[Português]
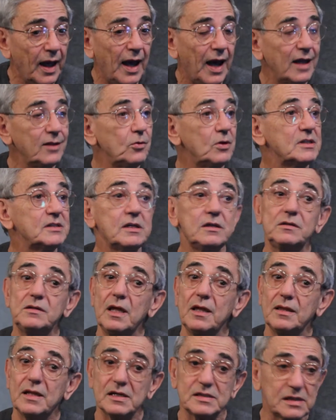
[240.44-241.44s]
adolescente
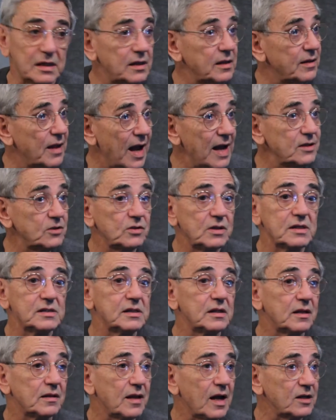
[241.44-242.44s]
tem terceira idade,
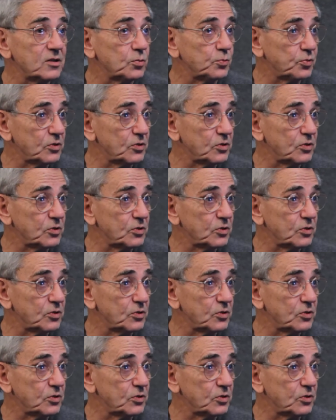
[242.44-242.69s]
terceira idade,